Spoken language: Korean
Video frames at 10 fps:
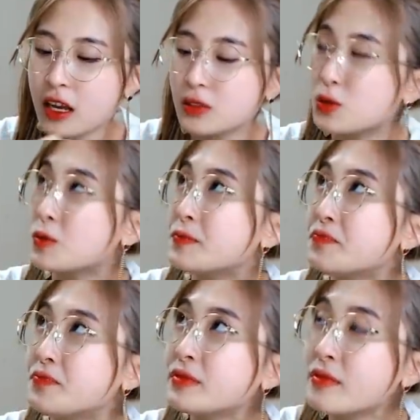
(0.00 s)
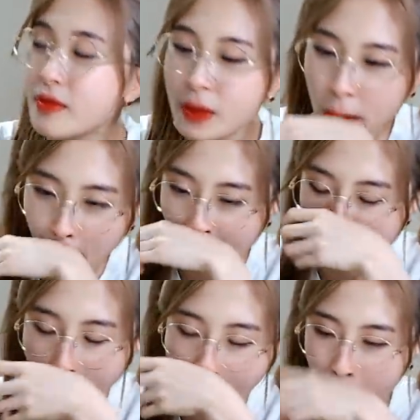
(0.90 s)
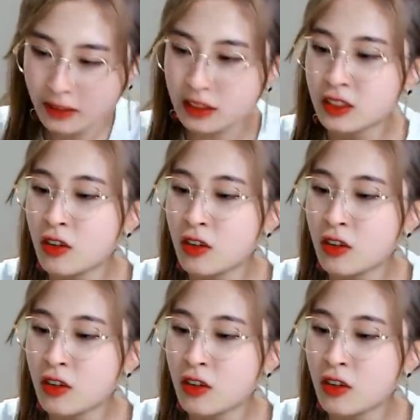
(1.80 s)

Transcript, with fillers: 좀. 응? 그런